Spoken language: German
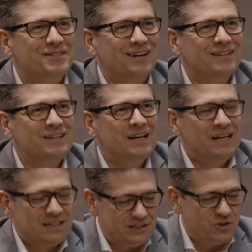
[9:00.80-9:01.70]
Sache.
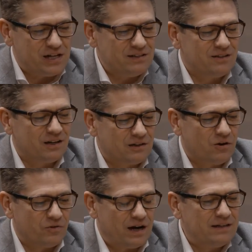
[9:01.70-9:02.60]
Sie stellen sich ja
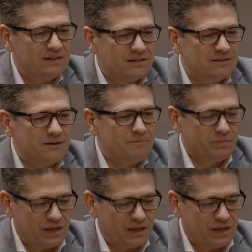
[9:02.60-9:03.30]
darauf rein, dass ähm,